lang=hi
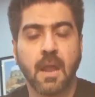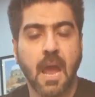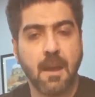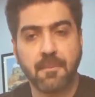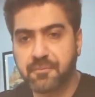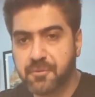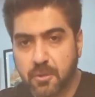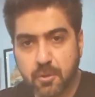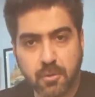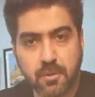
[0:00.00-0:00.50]

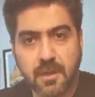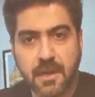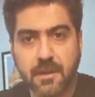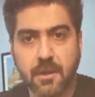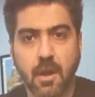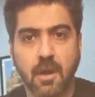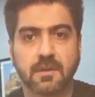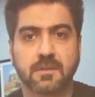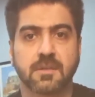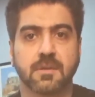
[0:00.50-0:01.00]
एब्सोल्यूटली
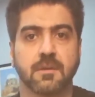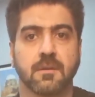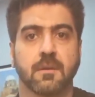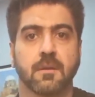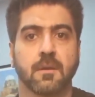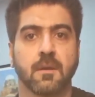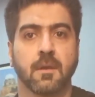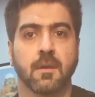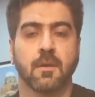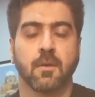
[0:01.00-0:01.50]
नॉट
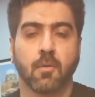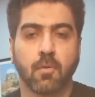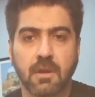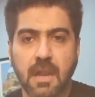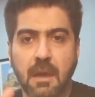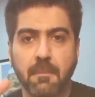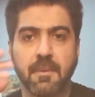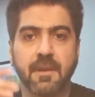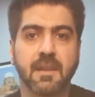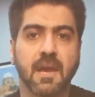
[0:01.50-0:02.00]

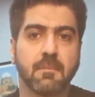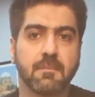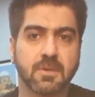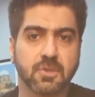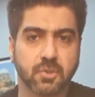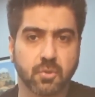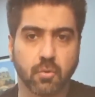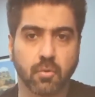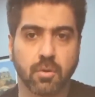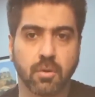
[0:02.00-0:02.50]
गुलामी ना
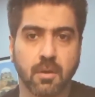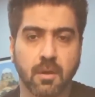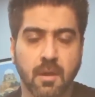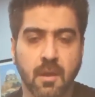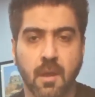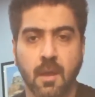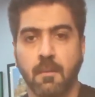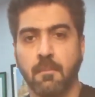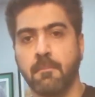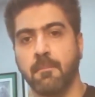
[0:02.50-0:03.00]
मंजूर
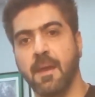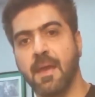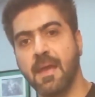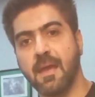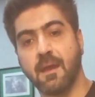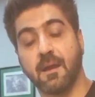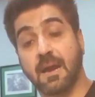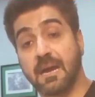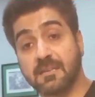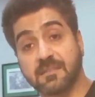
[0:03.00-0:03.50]

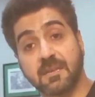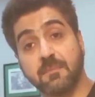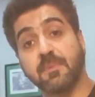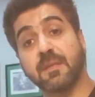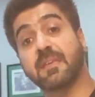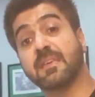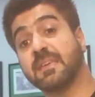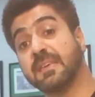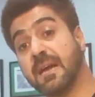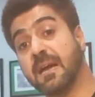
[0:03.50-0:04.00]
मैं खान साहब
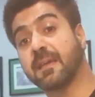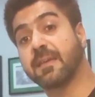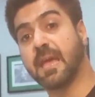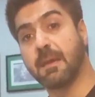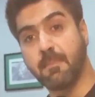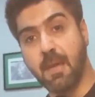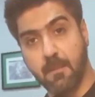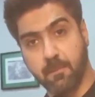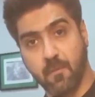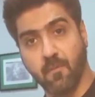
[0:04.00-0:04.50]
ने किया
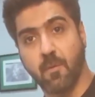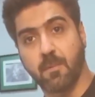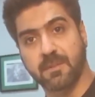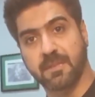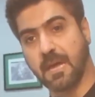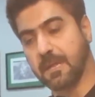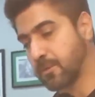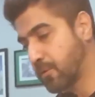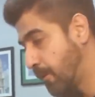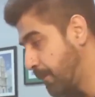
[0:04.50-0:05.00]
क्या मैं आपको वो
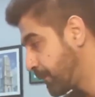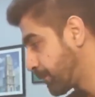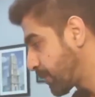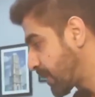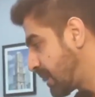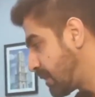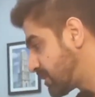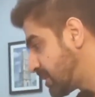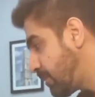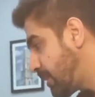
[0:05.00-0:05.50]
बताता हूं
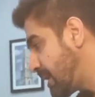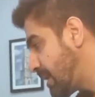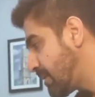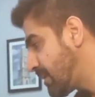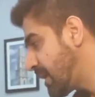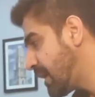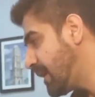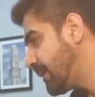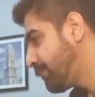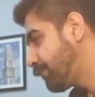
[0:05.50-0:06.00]
उससे पहले
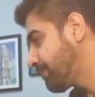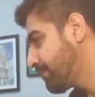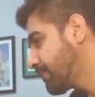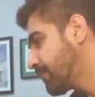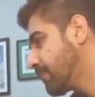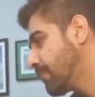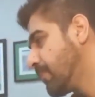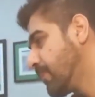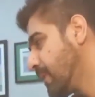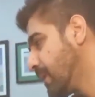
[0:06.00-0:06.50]
मेरा
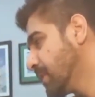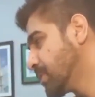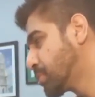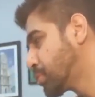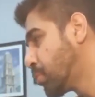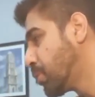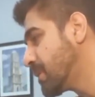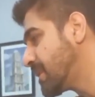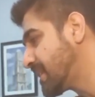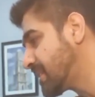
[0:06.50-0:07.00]

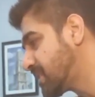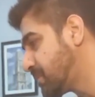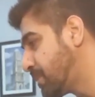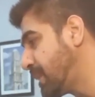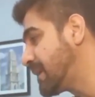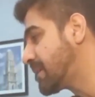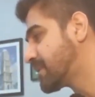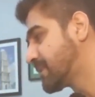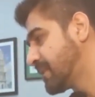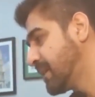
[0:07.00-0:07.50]
सोल्जर
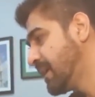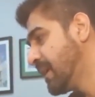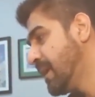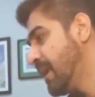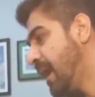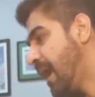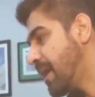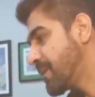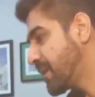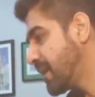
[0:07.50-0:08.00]
स्पीक्स
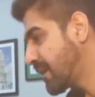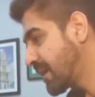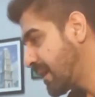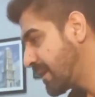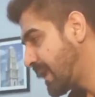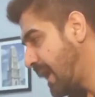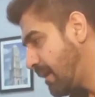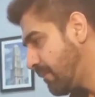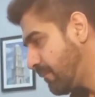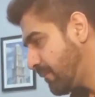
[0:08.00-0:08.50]
अच्छा इनका
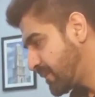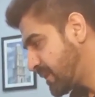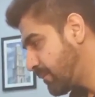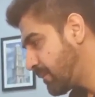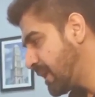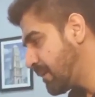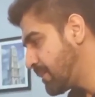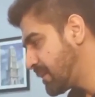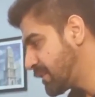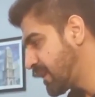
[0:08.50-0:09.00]
नाम से
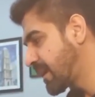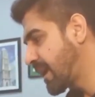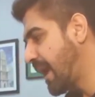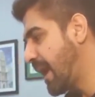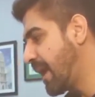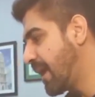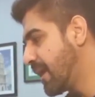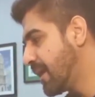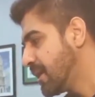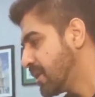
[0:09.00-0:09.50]
बड़ा मजे क्या
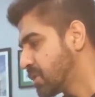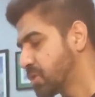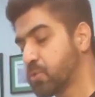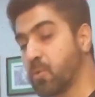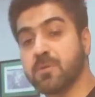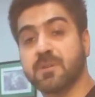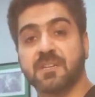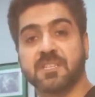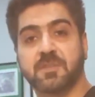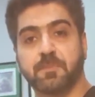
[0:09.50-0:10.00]
है
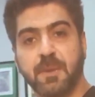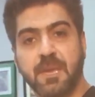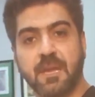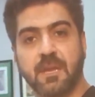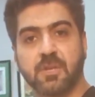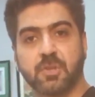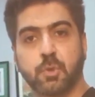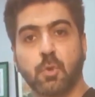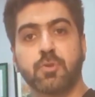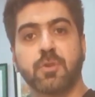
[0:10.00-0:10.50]
सोल्जर
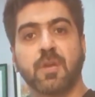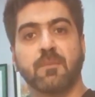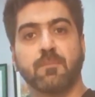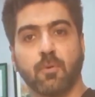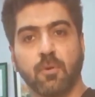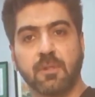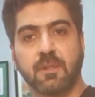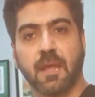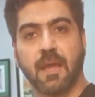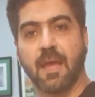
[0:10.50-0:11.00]
स्पीक सोल्जर
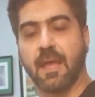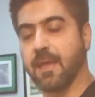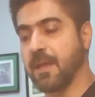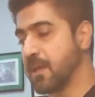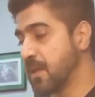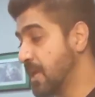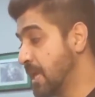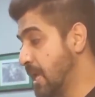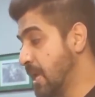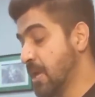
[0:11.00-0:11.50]
बोलता है
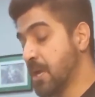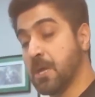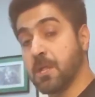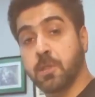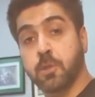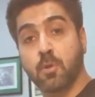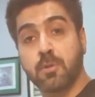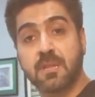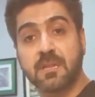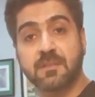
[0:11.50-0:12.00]

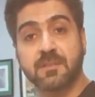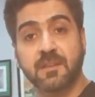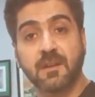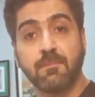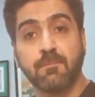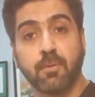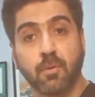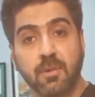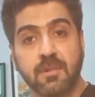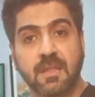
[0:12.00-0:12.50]
सोल्जर सिर्फ
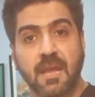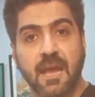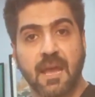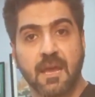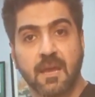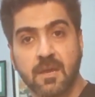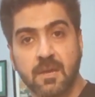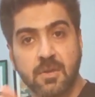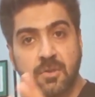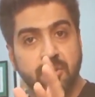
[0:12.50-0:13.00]
बोलता
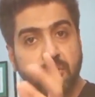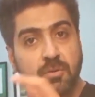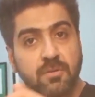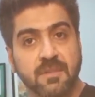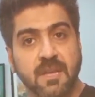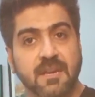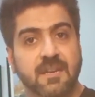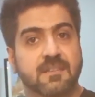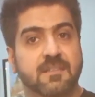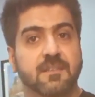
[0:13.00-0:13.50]
है
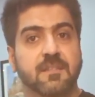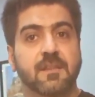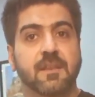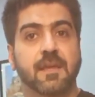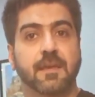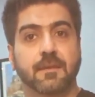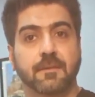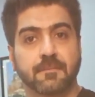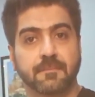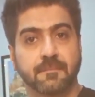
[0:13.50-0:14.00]
सुनता किसी दिन
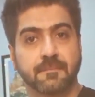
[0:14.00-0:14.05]
नहीं